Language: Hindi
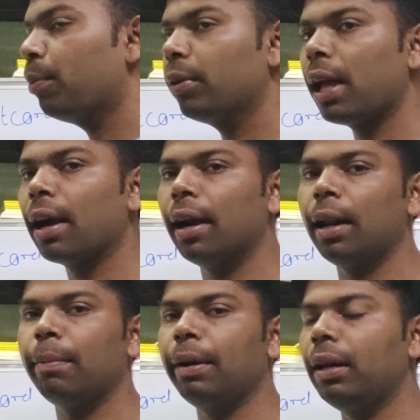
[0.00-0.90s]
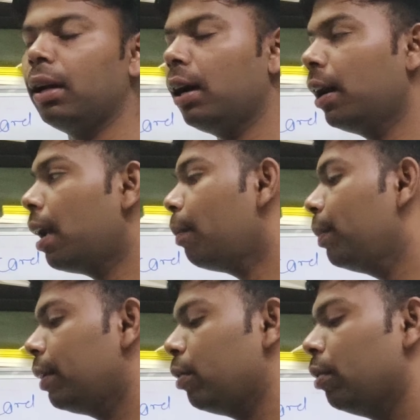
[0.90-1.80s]
आपको क्या करना पड़ेगा अगर
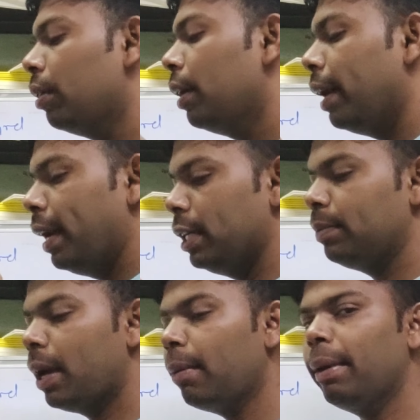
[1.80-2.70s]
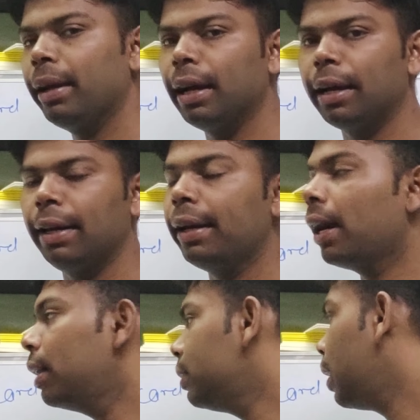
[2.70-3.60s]
आपको एसबीआई बैंक का क्रेडिट कार्ड